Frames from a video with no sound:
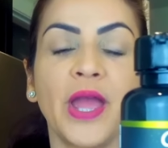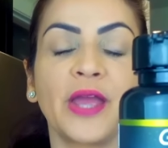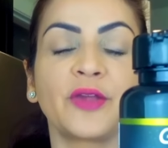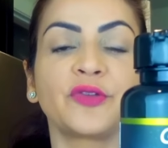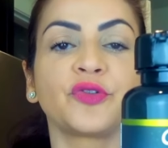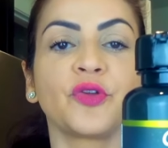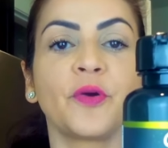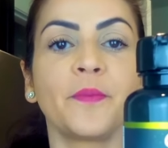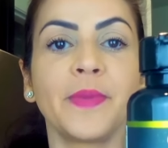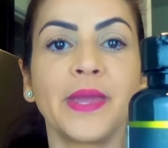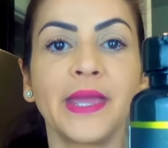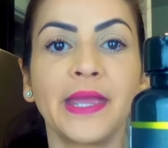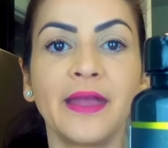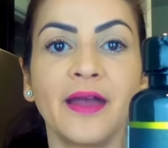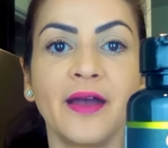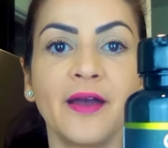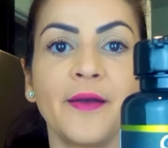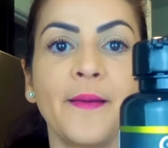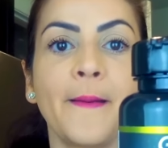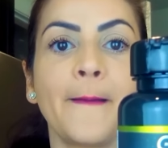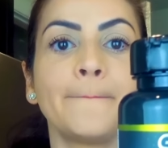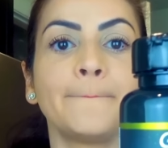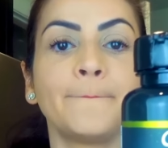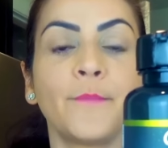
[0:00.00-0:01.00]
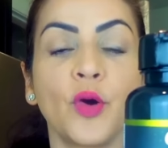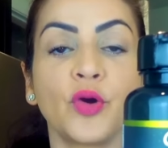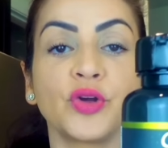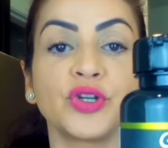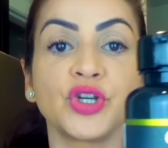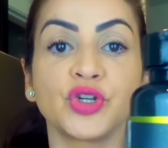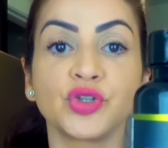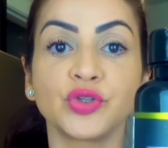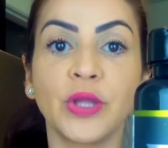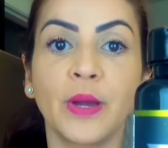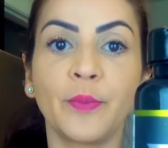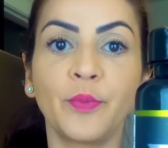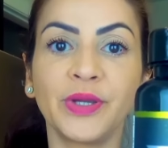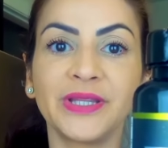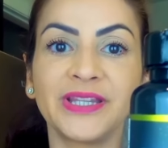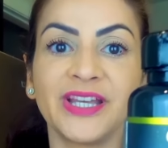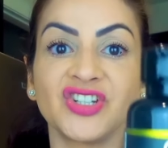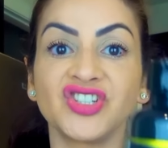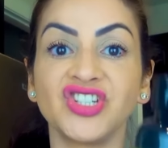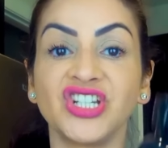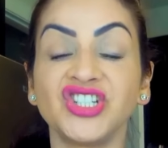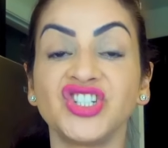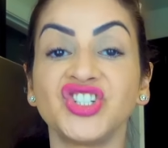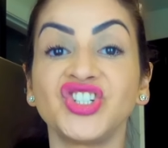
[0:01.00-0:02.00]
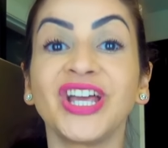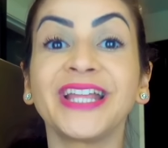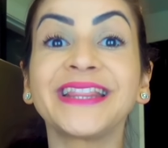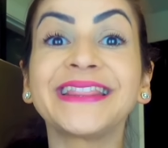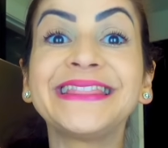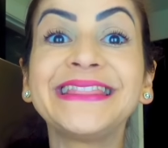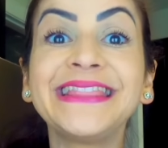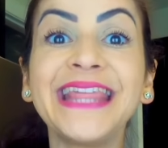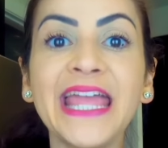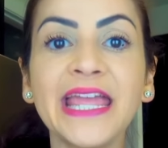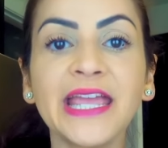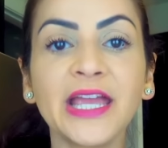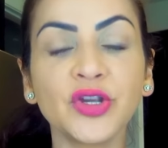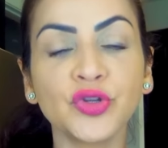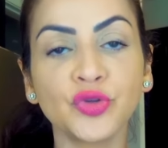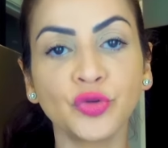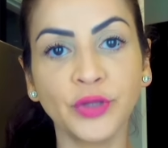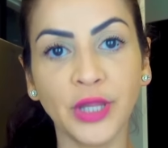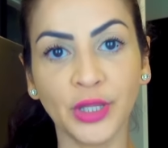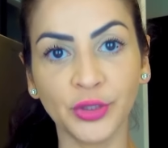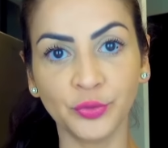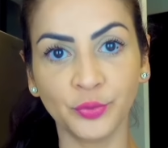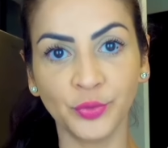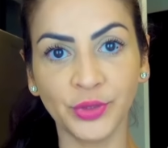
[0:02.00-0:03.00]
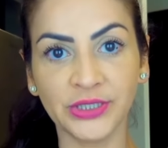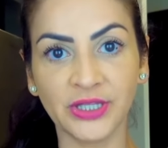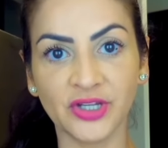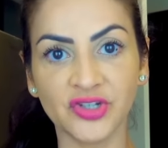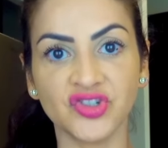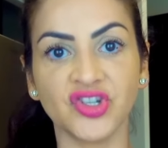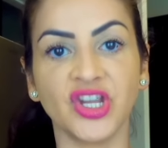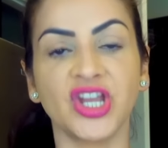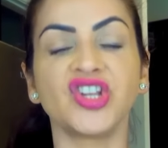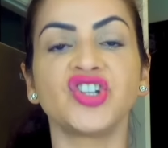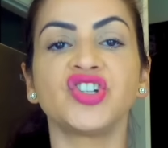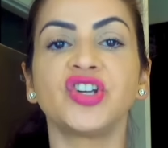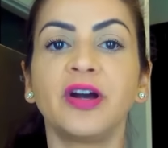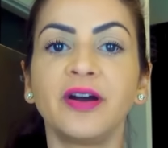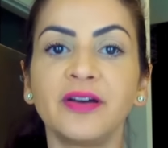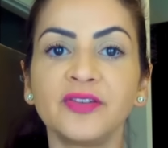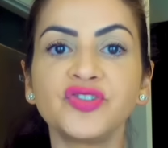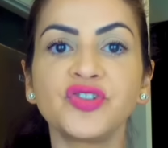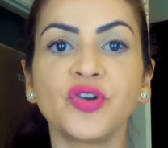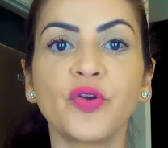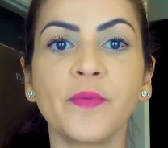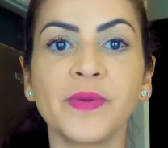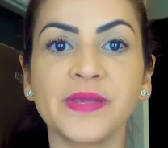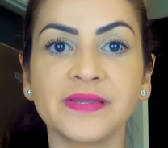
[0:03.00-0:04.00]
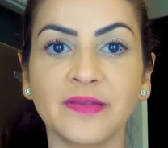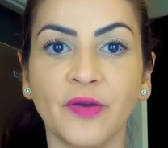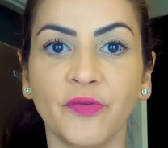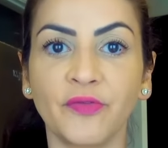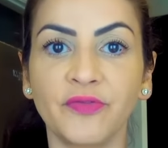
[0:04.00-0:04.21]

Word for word: Exomega pode ajudar muita gente. Já tem ajudado muita gente. Antes de começar o